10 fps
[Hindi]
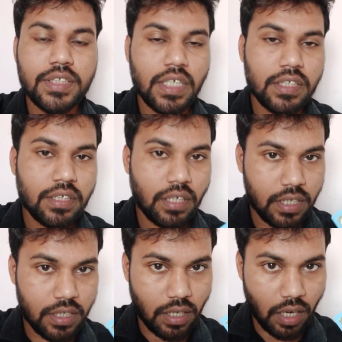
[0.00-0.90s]
चेंज
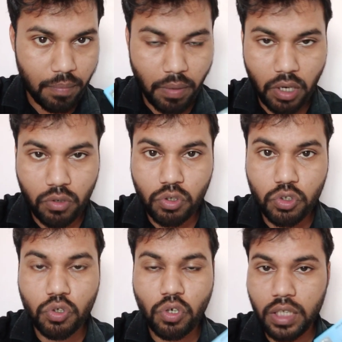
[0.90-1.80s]
नहीं करा पाओगे
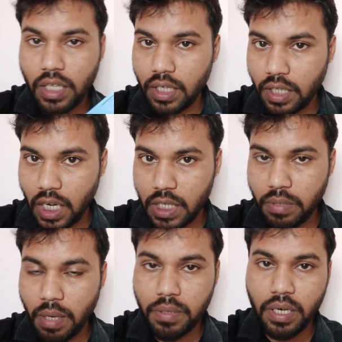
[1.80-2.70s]
जो आधार कार्ड
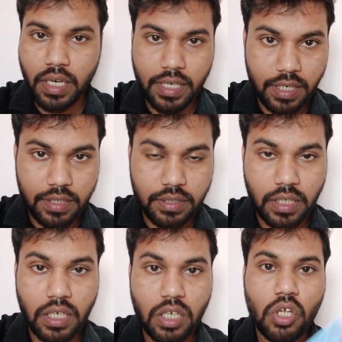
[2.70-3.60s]
में आपका एड्रेस
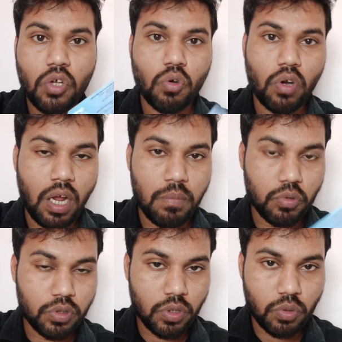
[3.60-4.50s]
है और आप
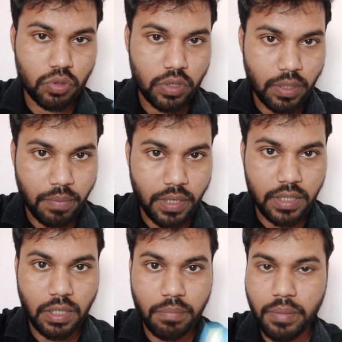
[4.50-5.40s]
उससे कुछ
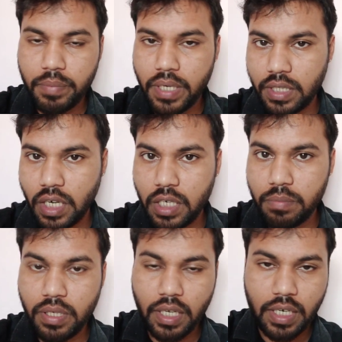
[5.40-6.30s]
डिफरेंस अपने पैन कार्ड
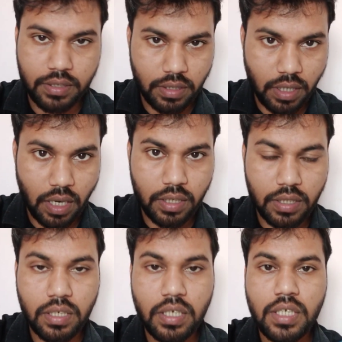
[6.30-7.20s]
में करेक्शन करा
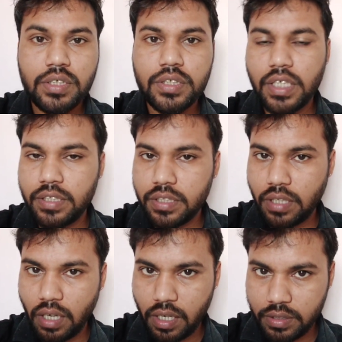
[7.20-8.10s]
के चेंजेस
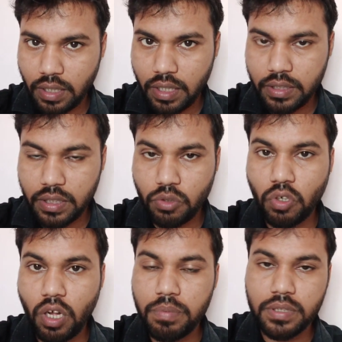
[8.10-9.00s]
कराना चाहते हो
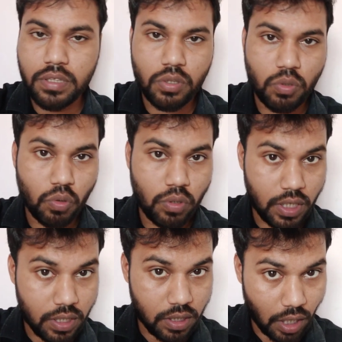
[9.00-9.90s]
तो आप इसके थ्रू
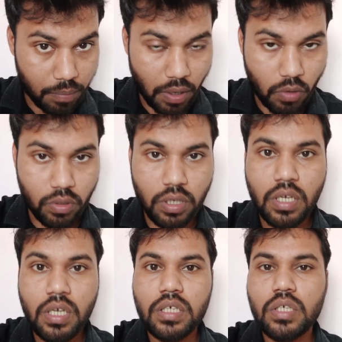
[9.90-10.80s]
नहीं कर पाओगे
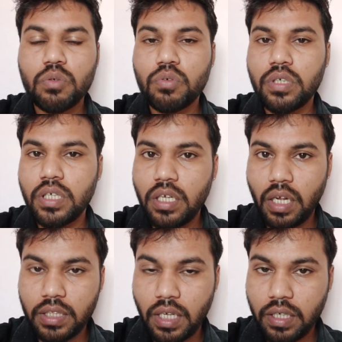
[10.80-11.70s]
क्योंकि ये
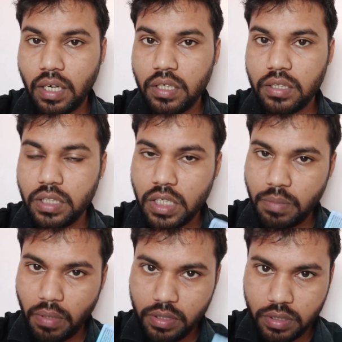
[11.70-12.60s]
आधार कार्ड ई
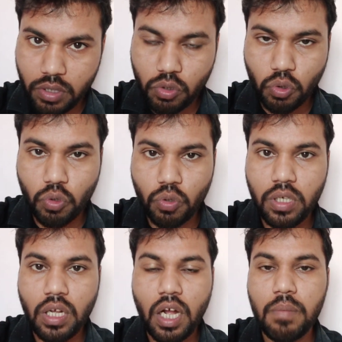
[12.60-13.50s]
के वाई के थ्रू
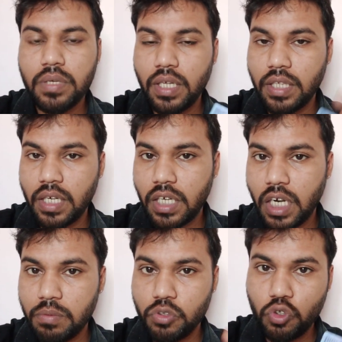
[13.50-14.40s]
है आपके आधार
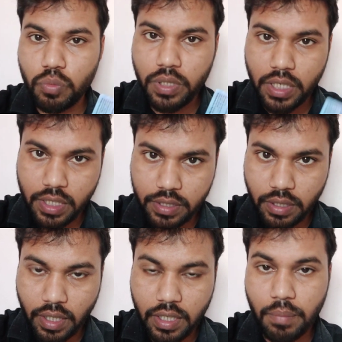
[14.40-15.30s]
कार्ड में जो भी
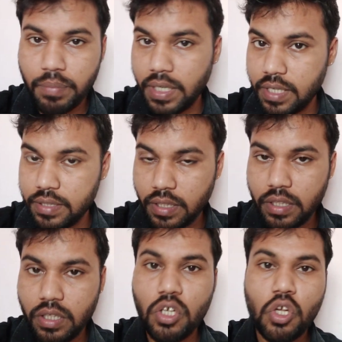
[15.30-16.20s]
एड्रेस रहेगा पहले
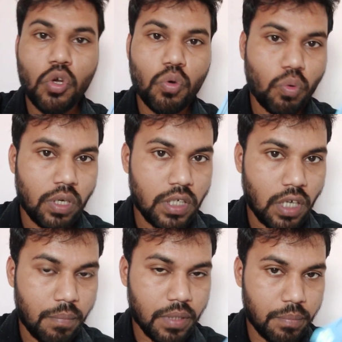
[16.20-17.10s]
से ही वही
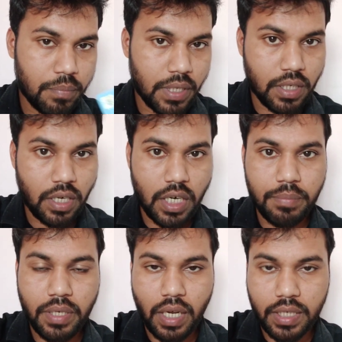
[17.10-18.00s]
आपके पैन कार्ड
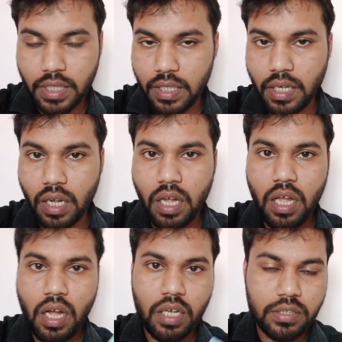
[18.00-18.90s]
में आ जाएगा
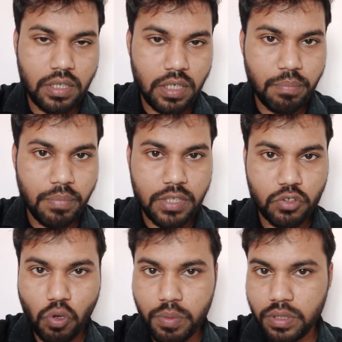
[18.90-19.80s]
इसलिए
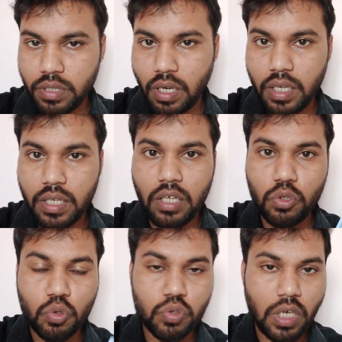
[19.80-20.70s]
बेस्ट ऑप्शन रहेगा
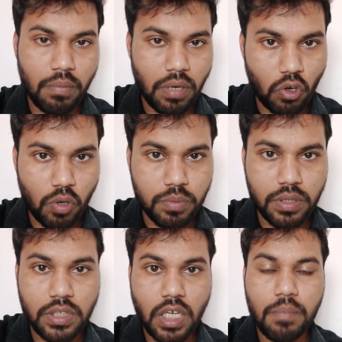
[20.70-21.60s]
दूसरा वाला
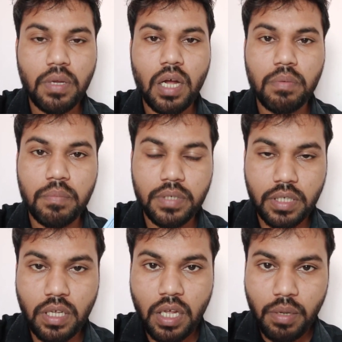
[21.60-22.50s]
ऑप्शन जहाँ पे आप
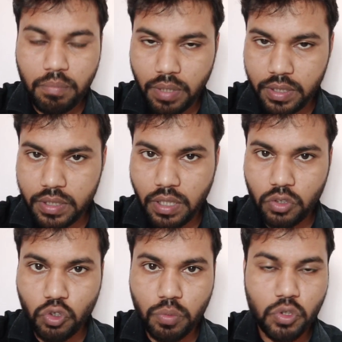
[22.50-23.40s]
अपनी मर्जी
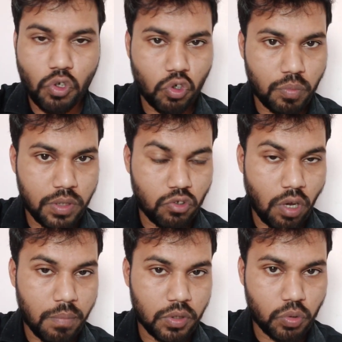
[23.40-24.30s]
का जो भी डॉक्यूमेंट्स
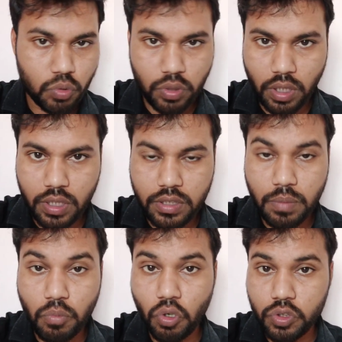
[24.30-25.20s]
वहाँ पर चूज़ कर
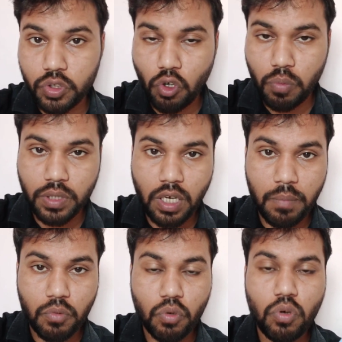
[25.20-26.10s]
लीजिए बहुत से ऑप्शन
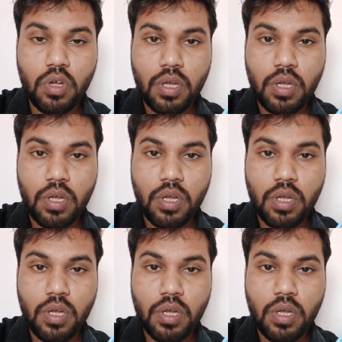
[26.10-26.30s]
आपको